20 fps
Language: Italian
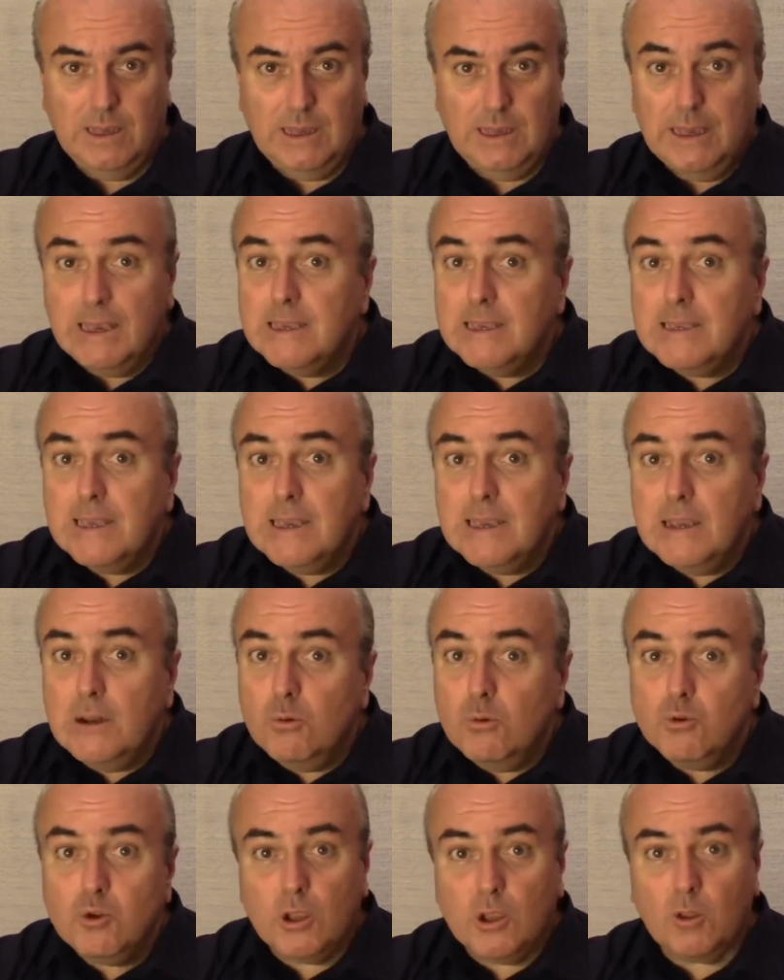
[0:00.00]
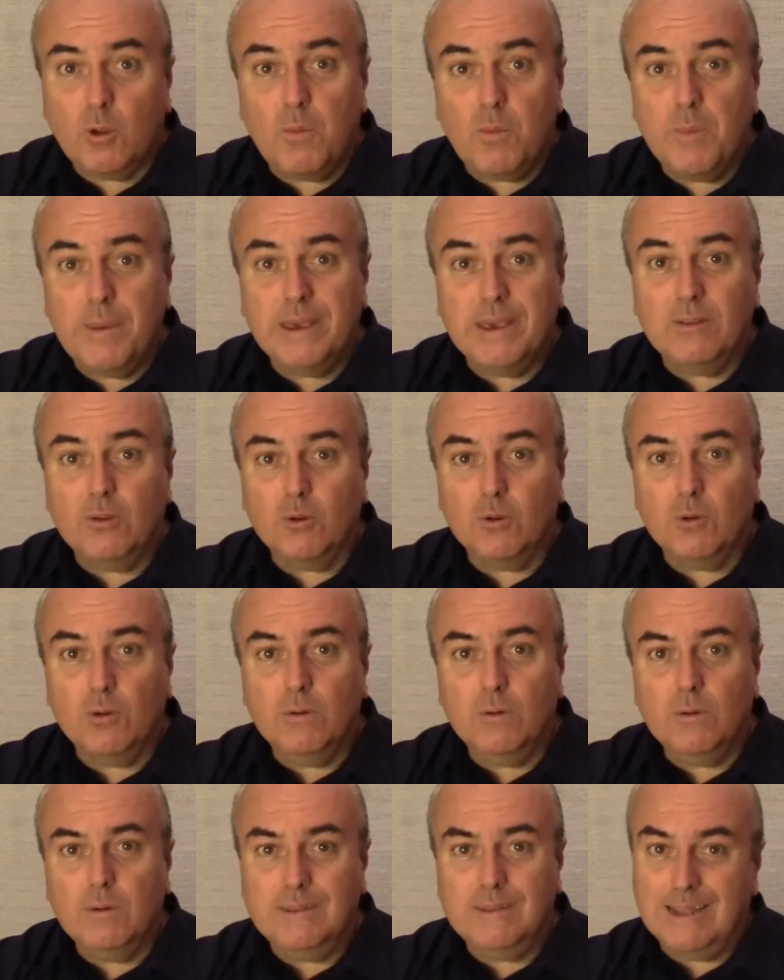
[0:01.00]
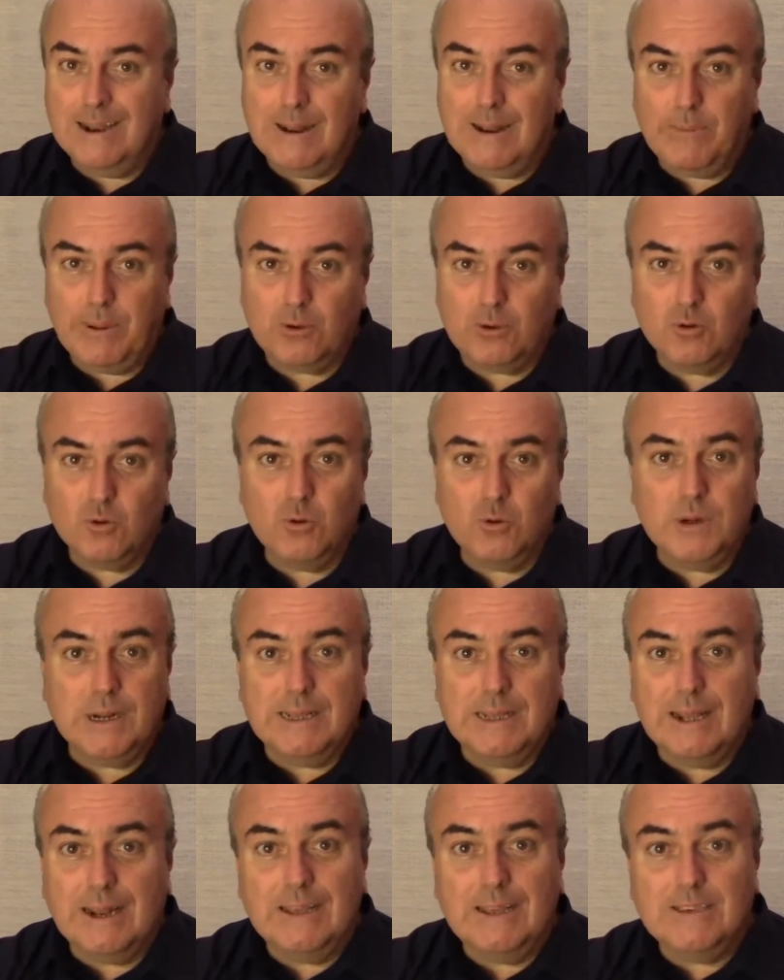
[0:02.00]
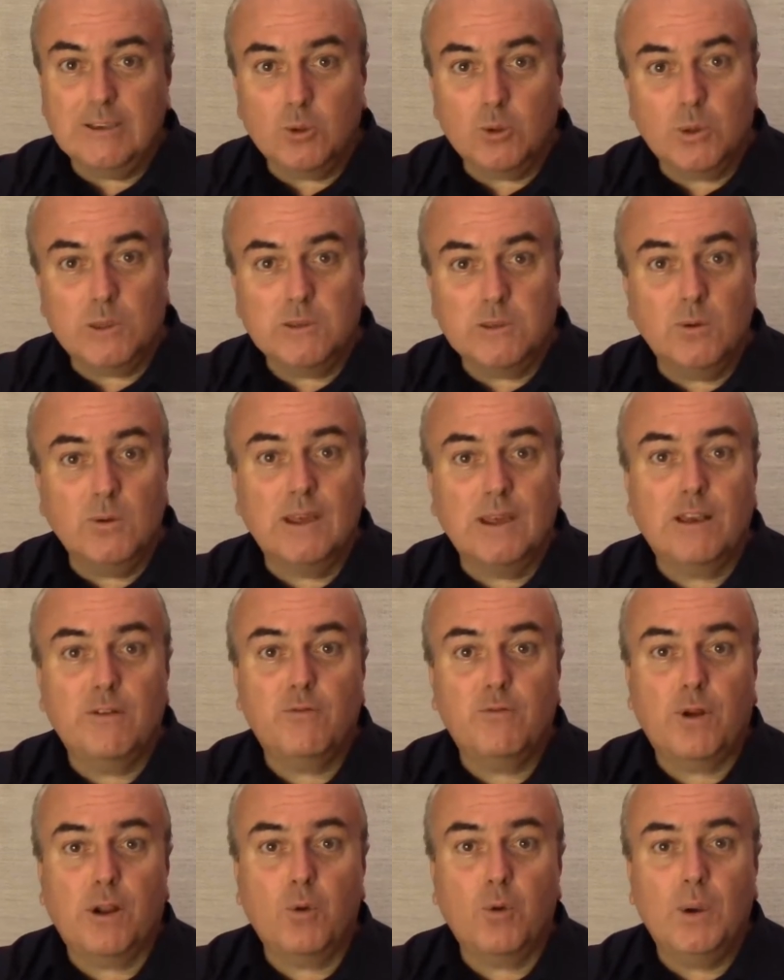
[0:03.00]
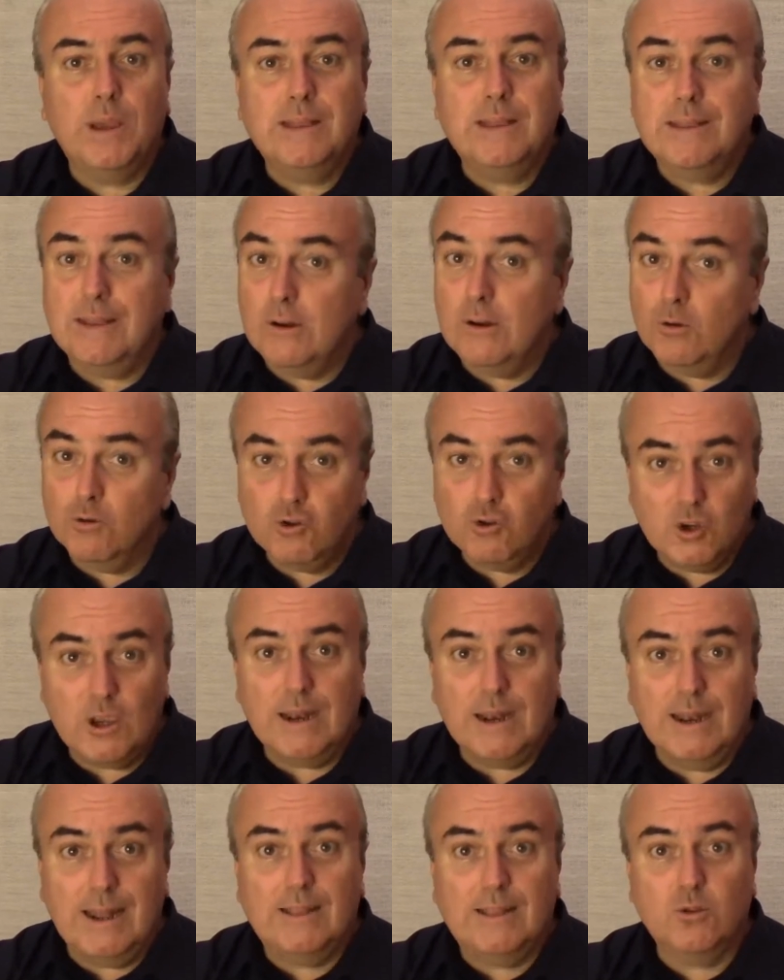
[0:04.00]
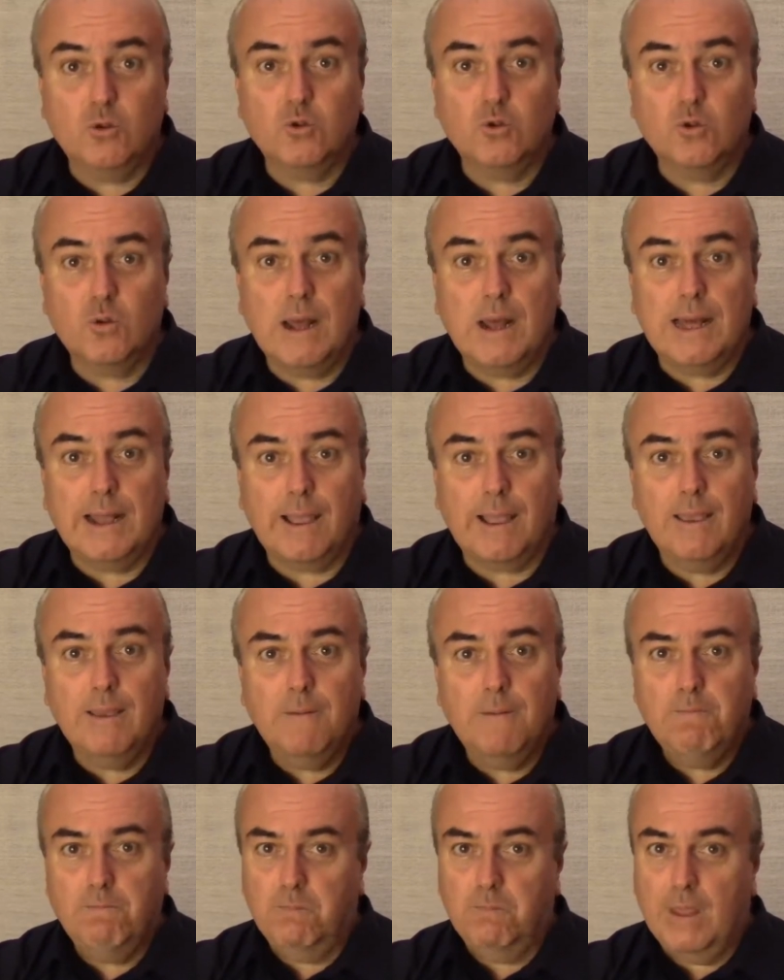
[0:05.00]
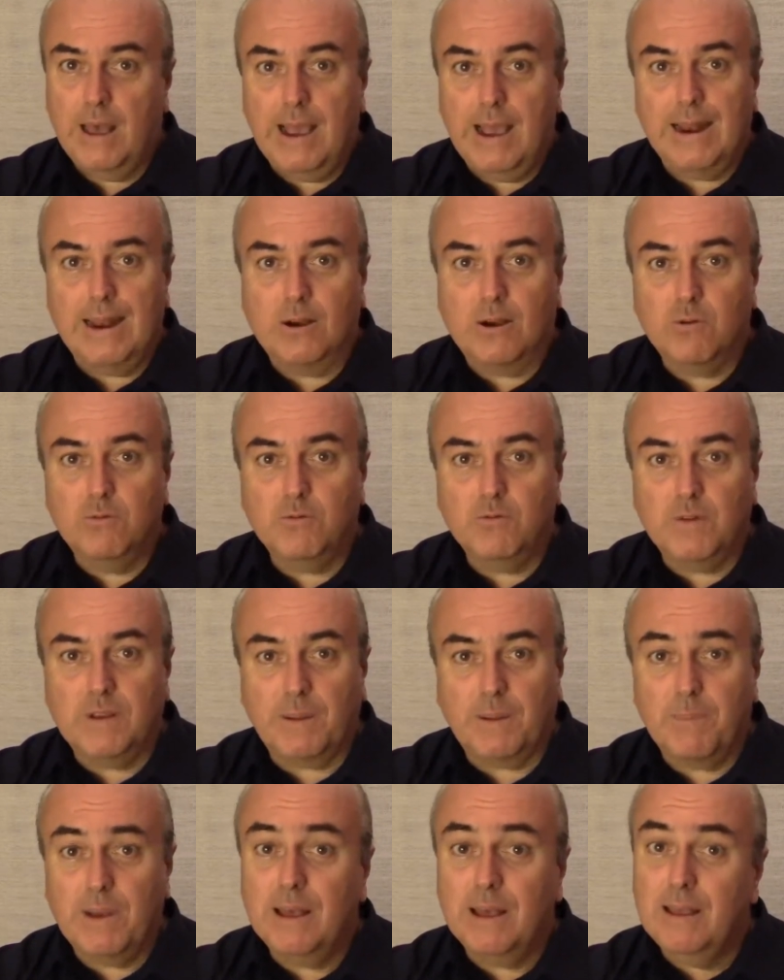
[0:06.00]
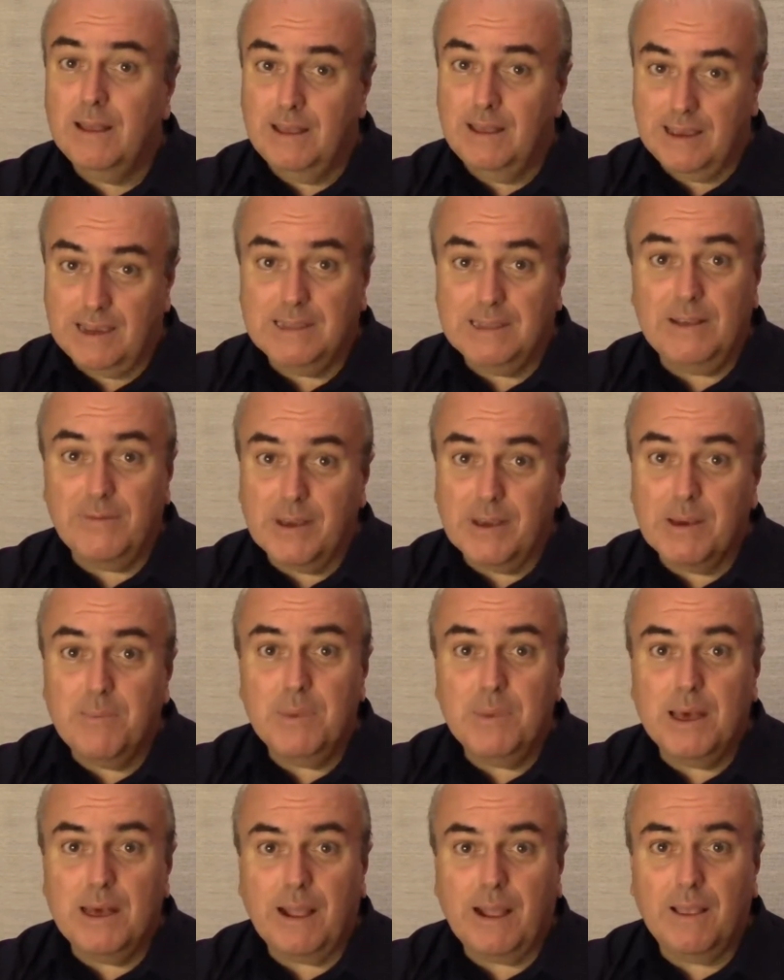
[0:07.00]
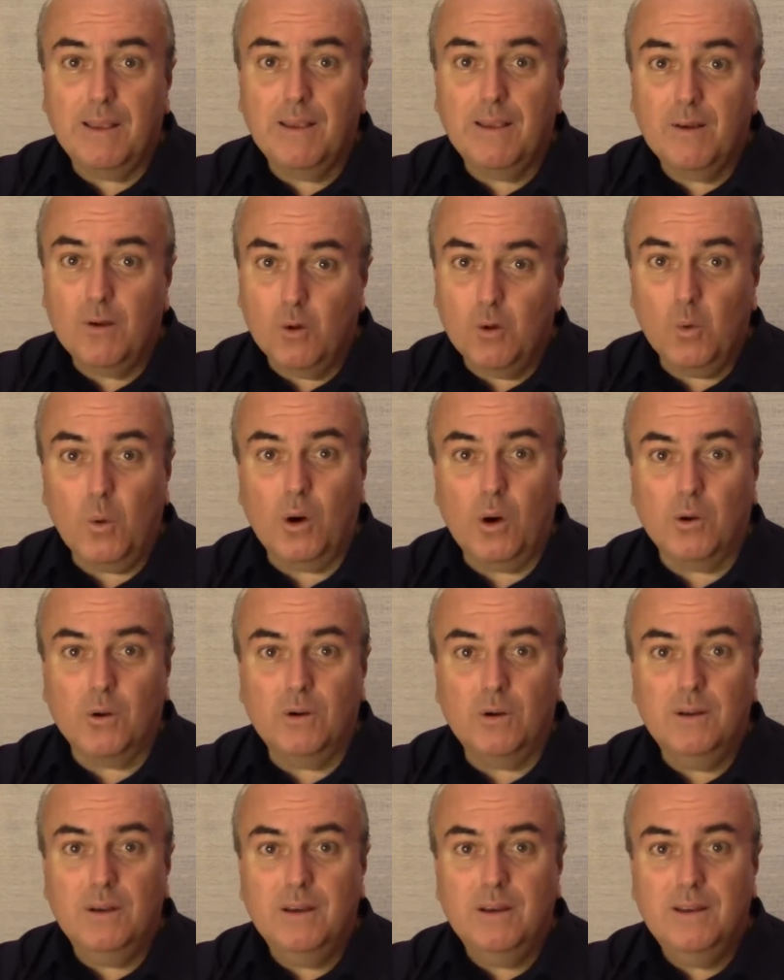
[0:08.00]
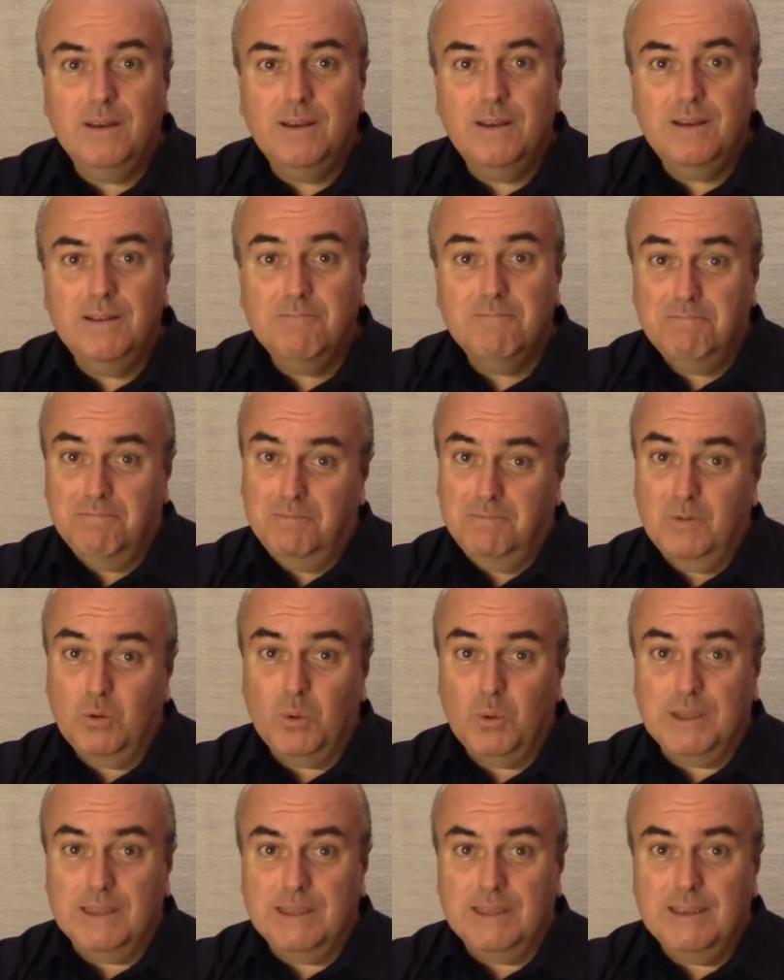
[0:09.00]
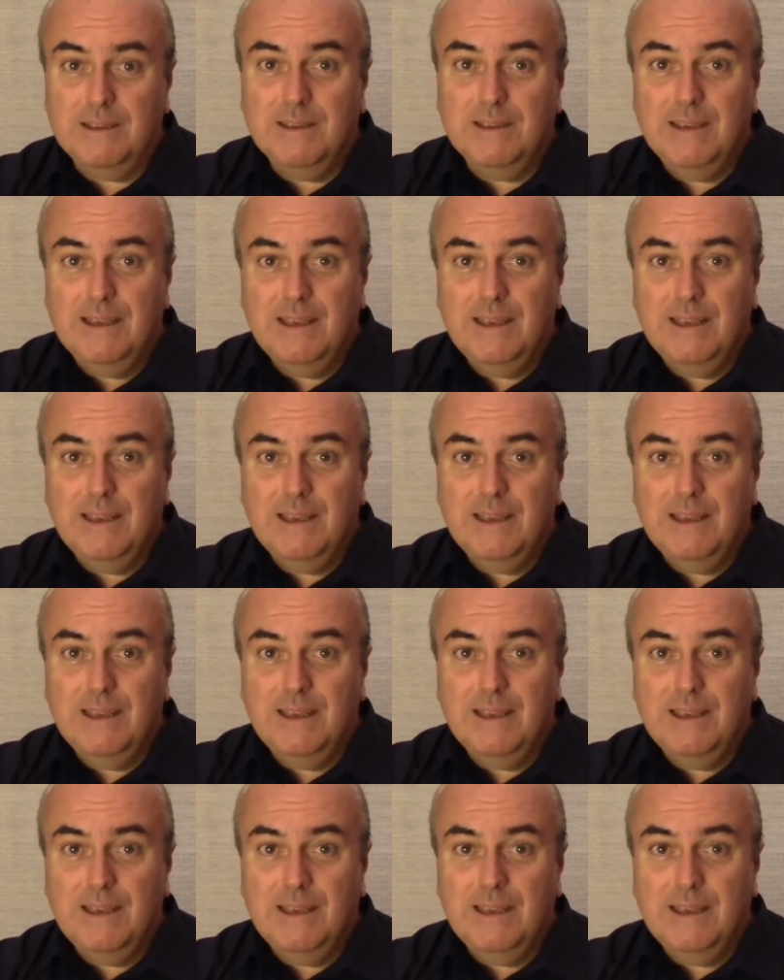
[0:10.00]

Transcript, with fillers: E se in un certo momento nelle persone, nelle situazioni che frequenti non c'è il lato solare, hai la conferma che devi cambiare luogo. Quindi